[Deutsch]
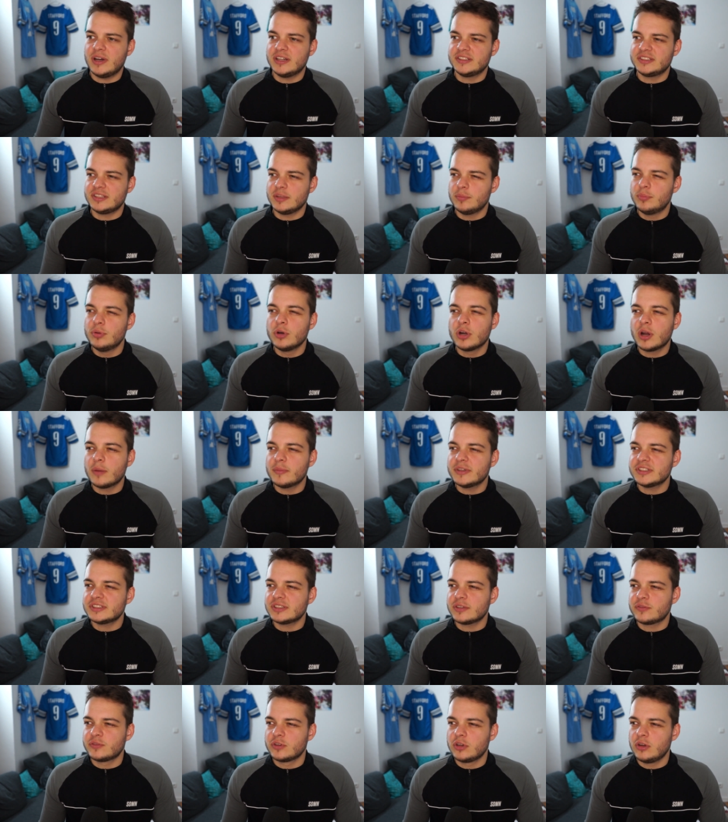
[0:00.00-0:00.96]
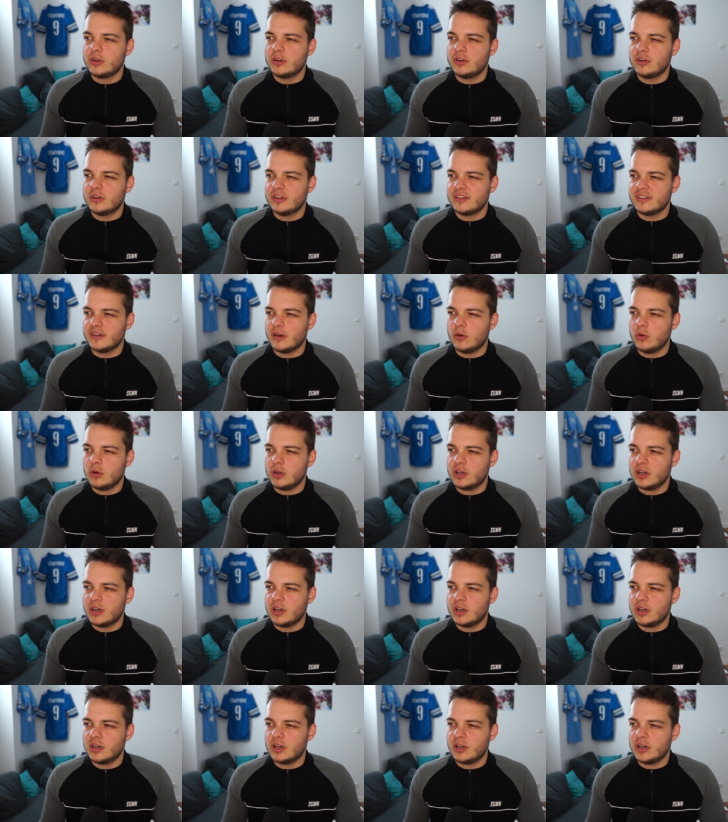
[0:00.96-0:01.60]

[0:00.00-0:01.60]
ist der Bürgermeister von London nicht auch